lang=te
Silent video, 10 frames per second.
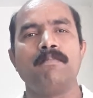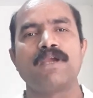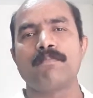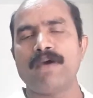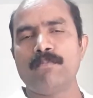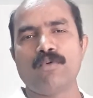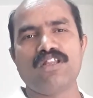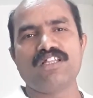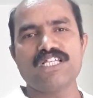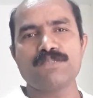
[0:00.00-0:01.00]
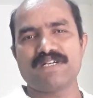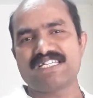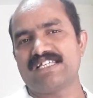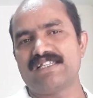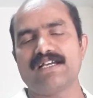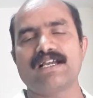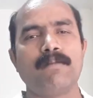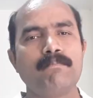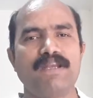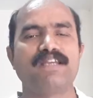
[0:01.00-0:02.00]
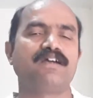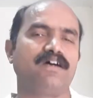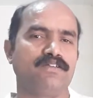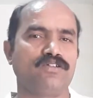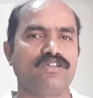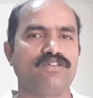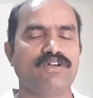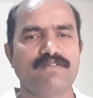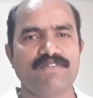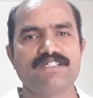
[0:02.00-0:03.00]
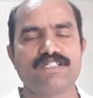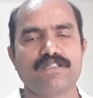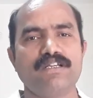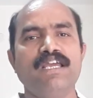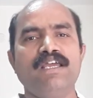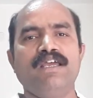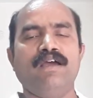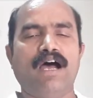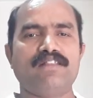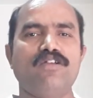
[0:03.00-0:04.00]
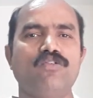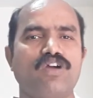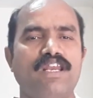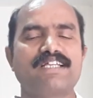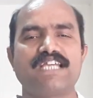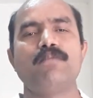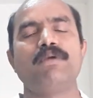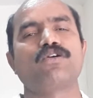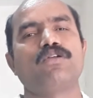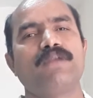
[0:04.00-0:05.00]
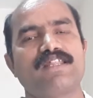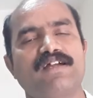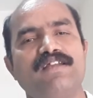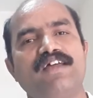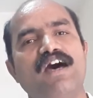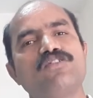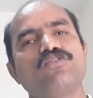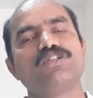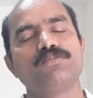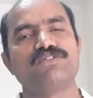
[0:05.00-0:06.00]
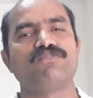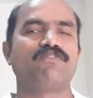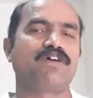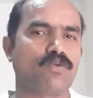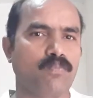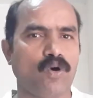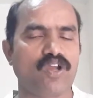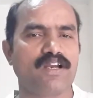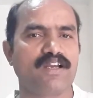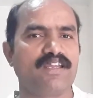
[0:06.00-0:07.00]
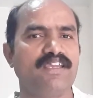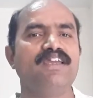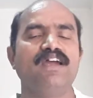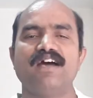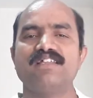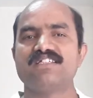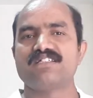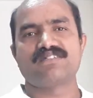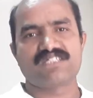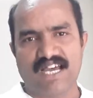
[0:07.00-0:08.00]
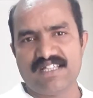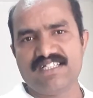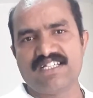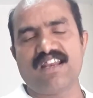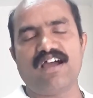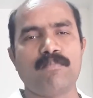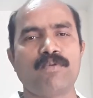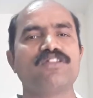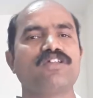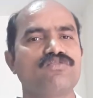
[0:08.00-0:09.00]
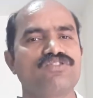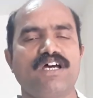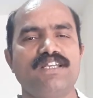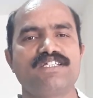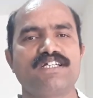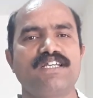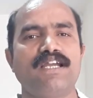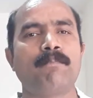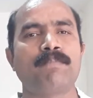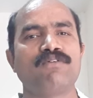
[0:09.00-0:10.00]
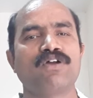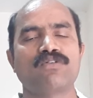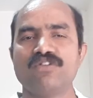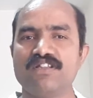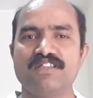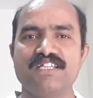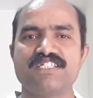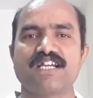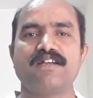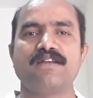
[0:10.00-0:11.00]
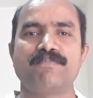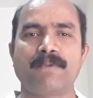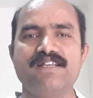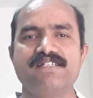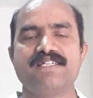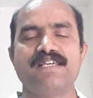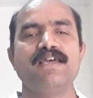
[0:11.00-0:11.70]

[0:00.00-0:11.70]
మీకు పరిపూర్ణత స్పష్టత కంప్లీట్గా అందుతుంది ఓకే ఫ్రెండ్స్ అందరూ ఒక లక్ష్యాన్ని పెట్టుకుని బ్రతకండి దానికోసం చివరి వరకు పోరాడండి అది సాధించారా అప్పుడే తను చాలించండి అప్పటి వరకు నిద్రించకండి ఫ్రెండ్స్